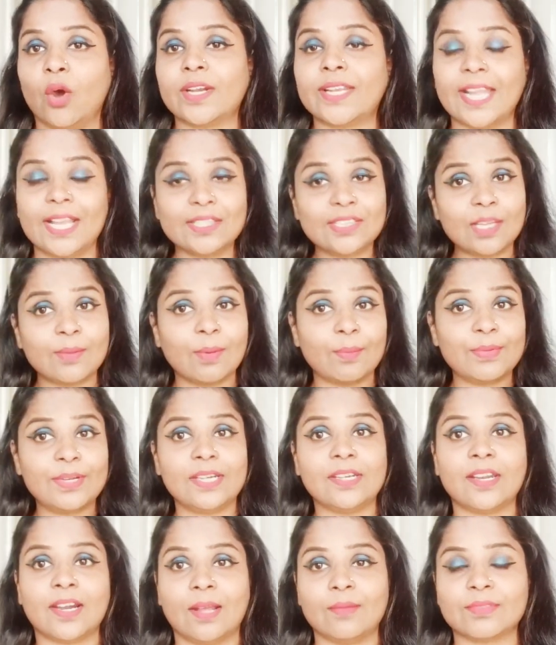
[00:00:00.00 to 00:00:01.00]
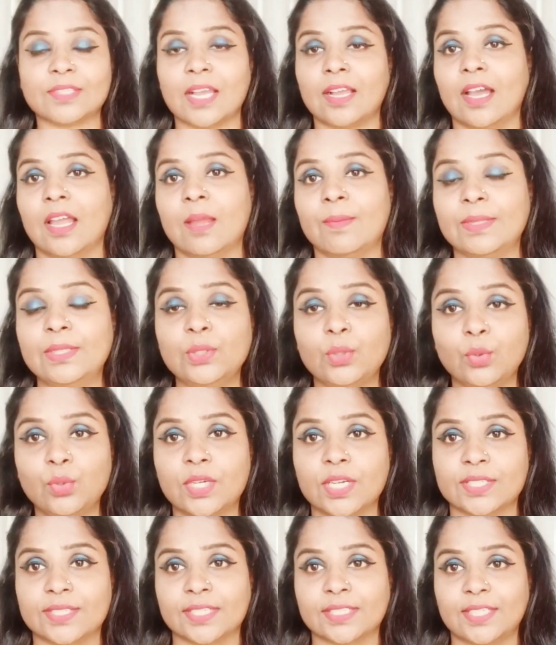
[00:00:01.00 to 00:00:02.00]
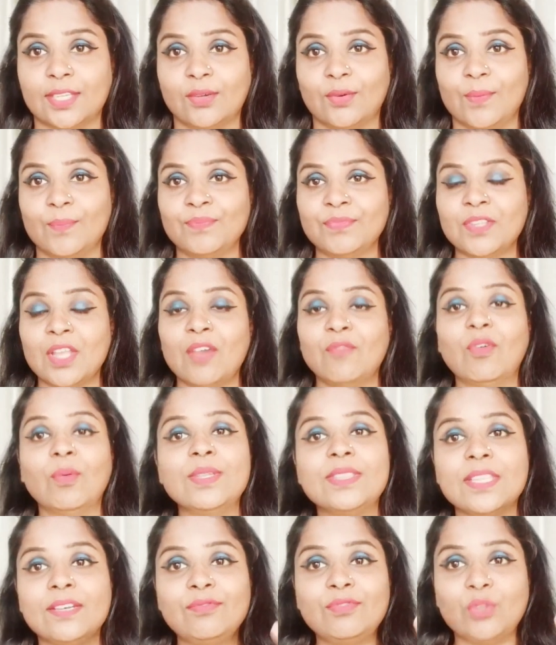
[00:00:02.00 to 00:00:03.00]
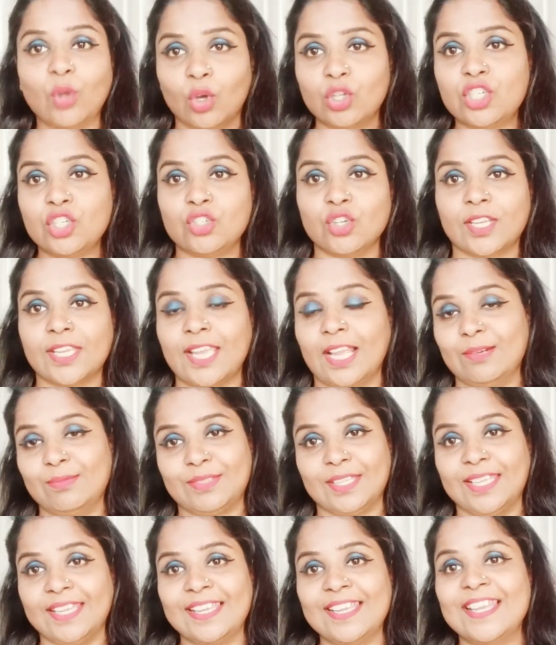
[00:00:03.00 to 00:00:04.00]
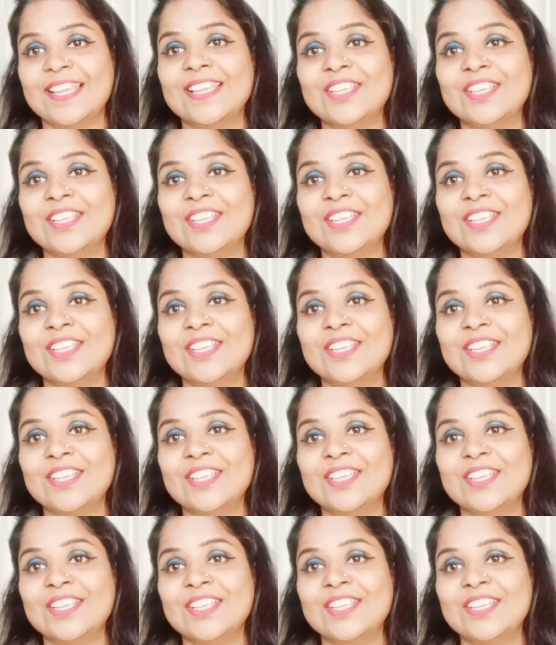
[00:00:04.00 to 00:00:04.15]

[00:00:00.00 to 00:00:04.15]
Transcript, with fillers: और कैसे आप अपने अंडर आर्म्स का कालापन दूर कर सकते हो वो भी सिर्फ दो चीजों की हेल्प से